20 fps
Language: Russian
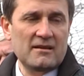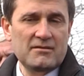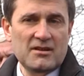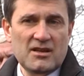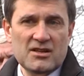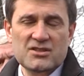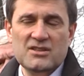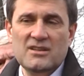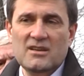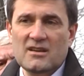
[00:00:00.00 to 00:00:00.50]

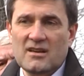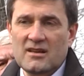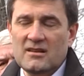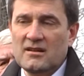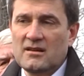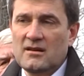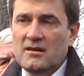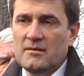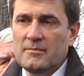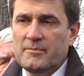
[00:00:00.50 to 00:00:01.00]
внешние
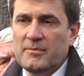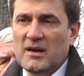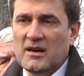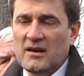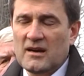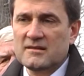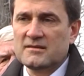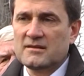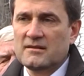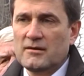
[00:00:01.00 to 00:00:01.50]
рынки
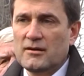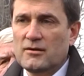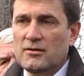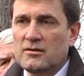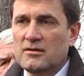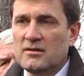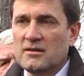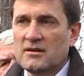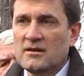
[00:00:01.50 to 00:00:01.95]
показывают